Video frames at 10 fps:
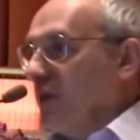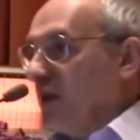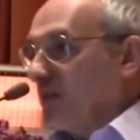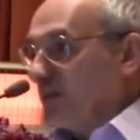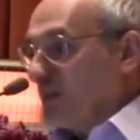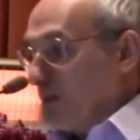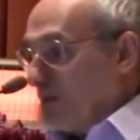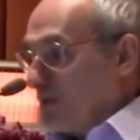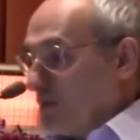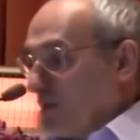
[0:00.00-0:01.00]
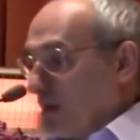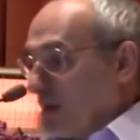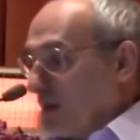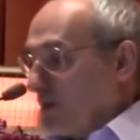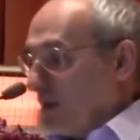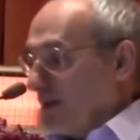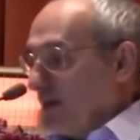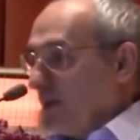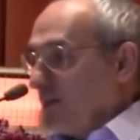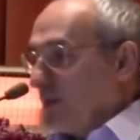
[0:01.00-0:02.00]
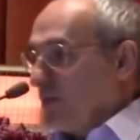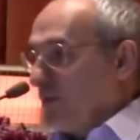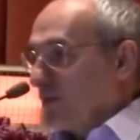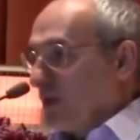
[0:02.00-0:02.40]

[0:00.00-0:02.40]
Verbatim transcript: Я смотрю, сколько я калорий съел, белков,